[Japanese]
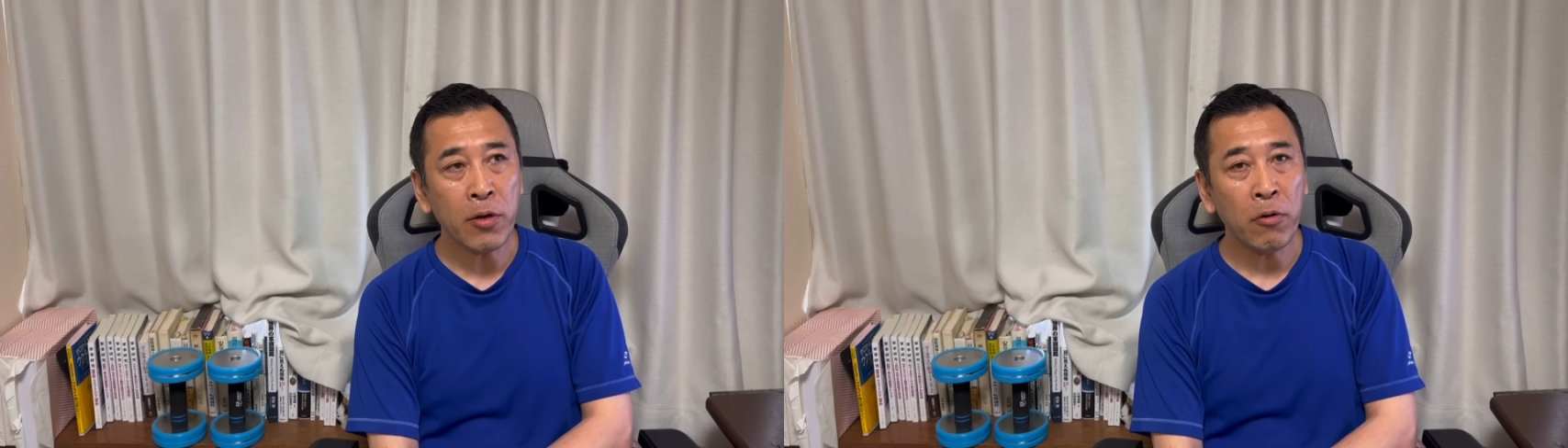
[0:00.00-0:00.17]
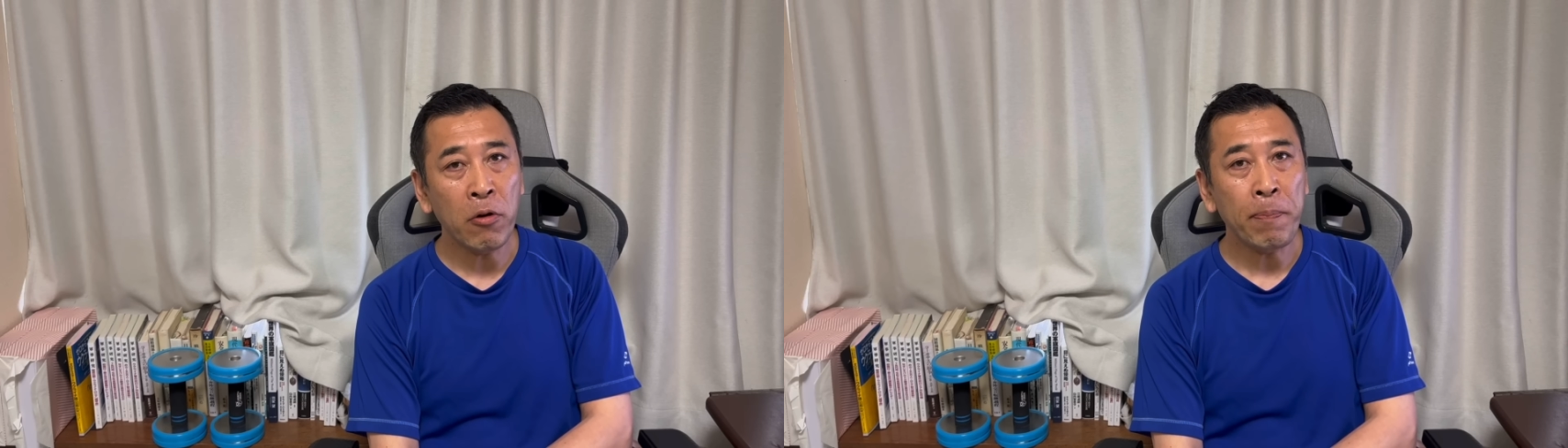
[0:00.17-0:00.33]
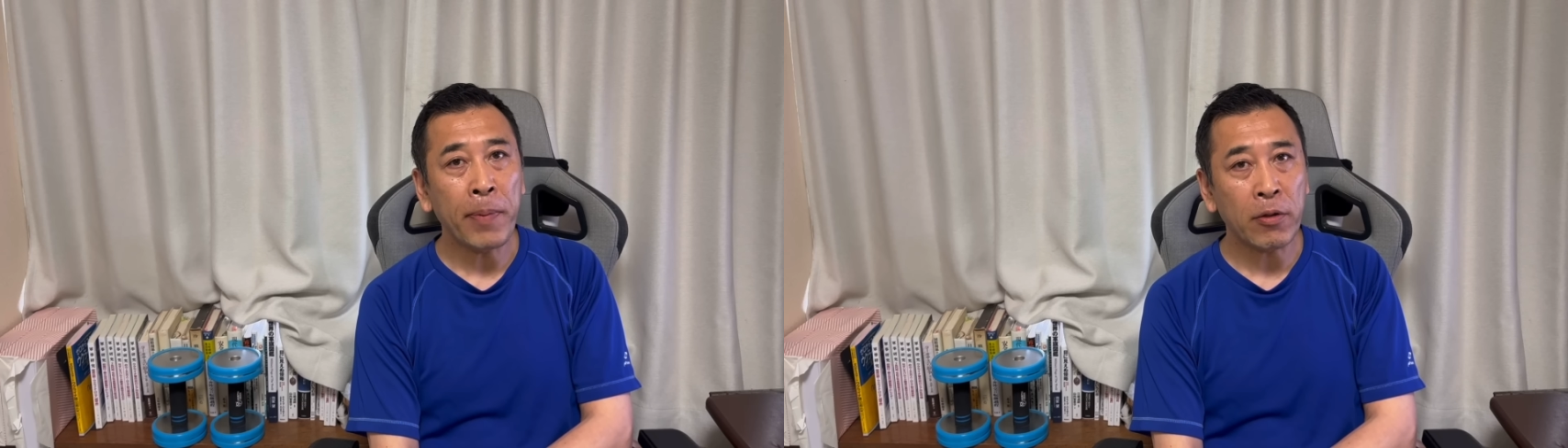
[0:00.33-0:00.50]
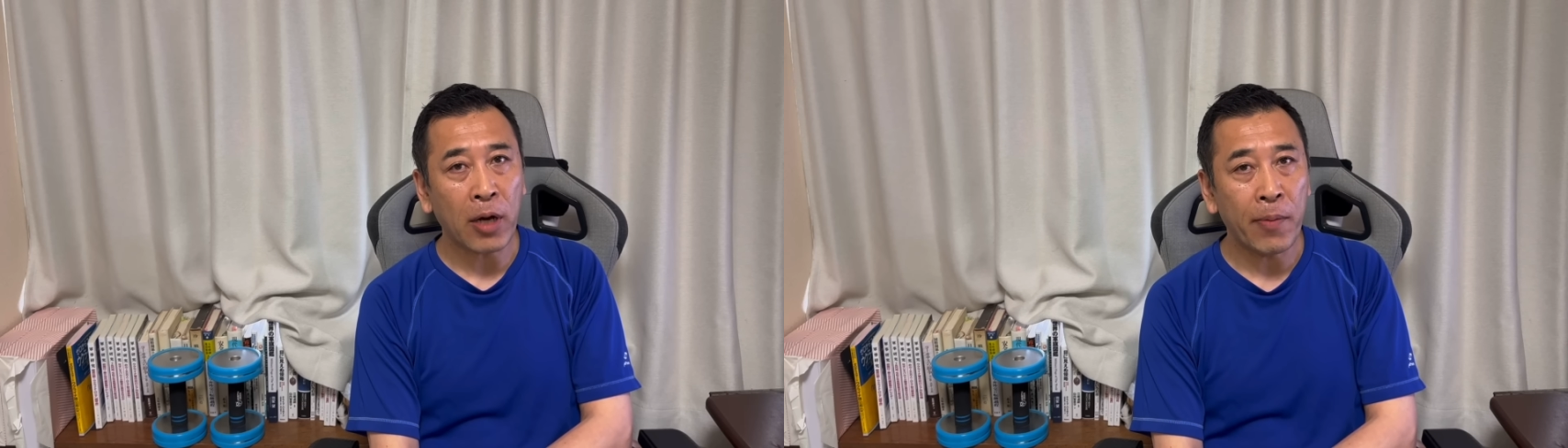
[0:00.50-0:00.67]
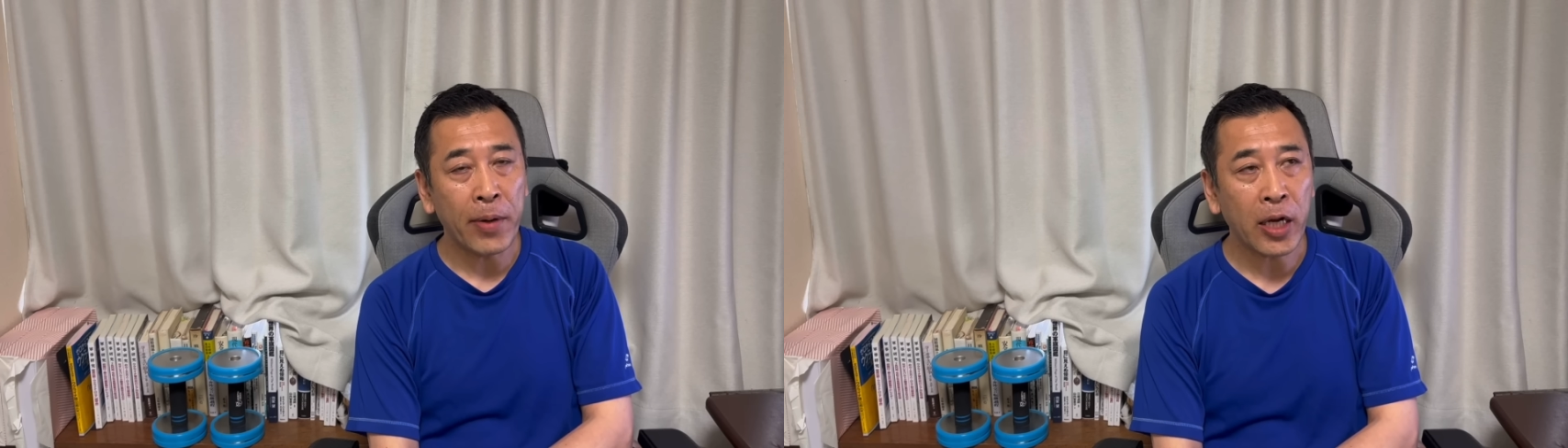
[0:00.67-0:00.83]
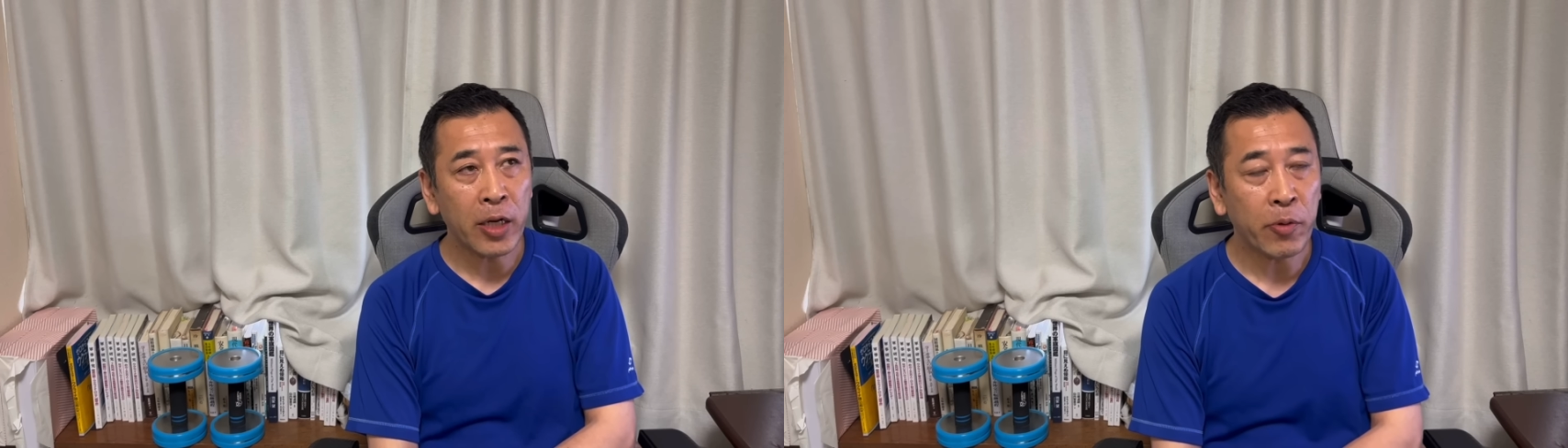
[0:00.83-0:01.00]
ヨーロッパとか
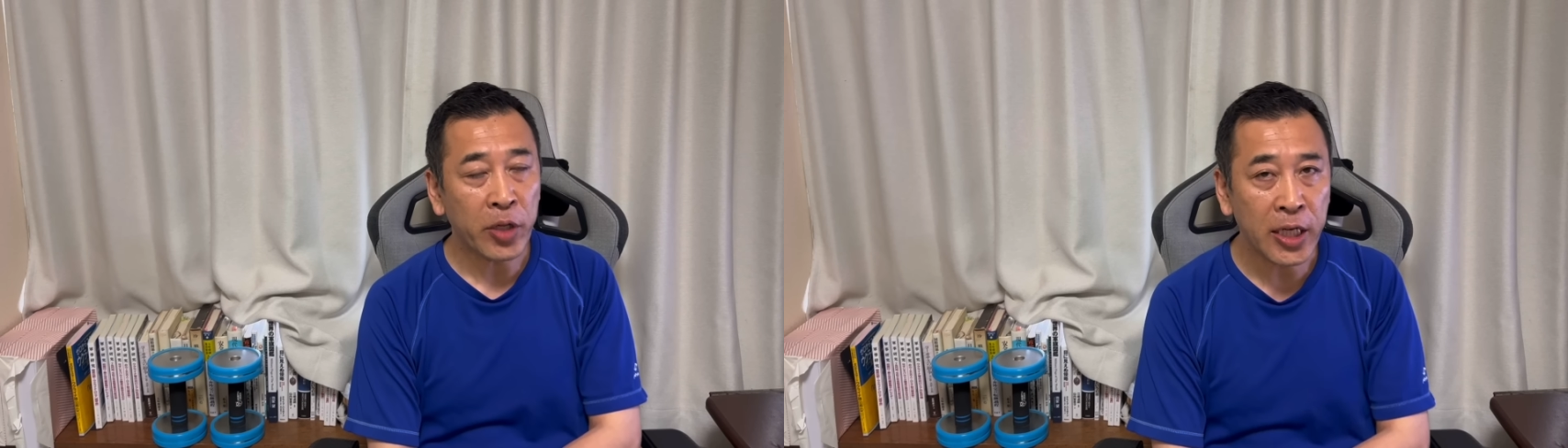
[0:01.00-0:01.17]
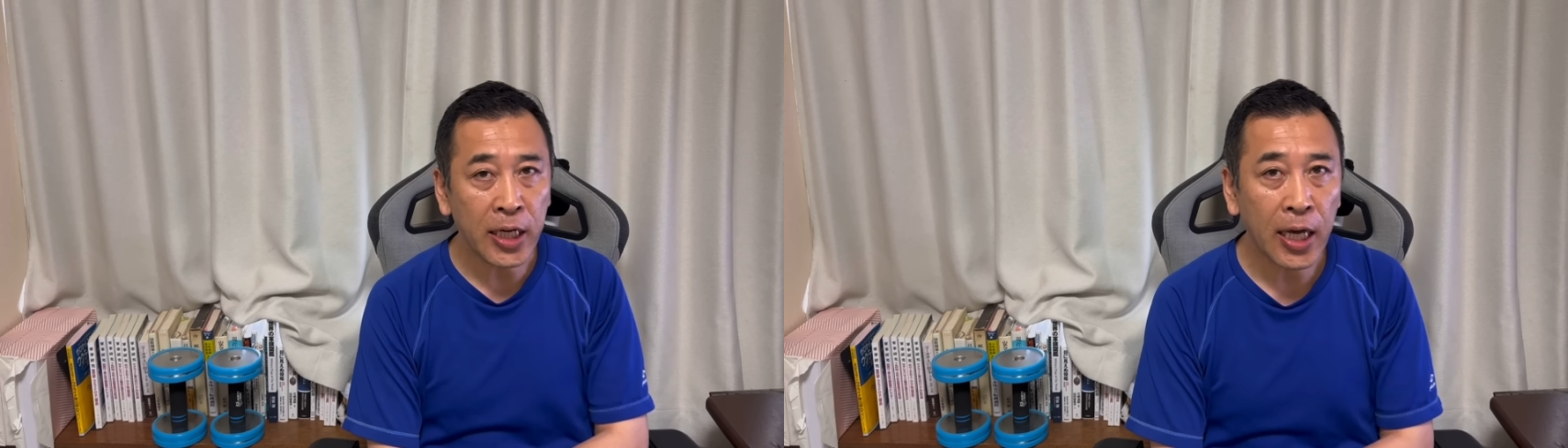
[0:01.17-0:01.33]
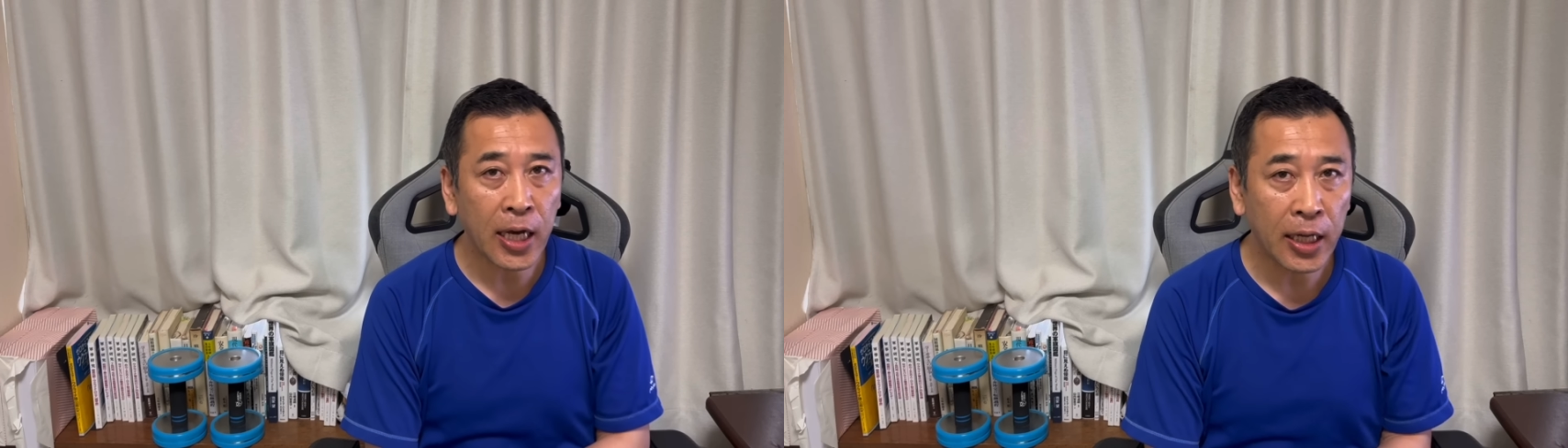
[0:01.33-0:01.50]
アメリカにも被害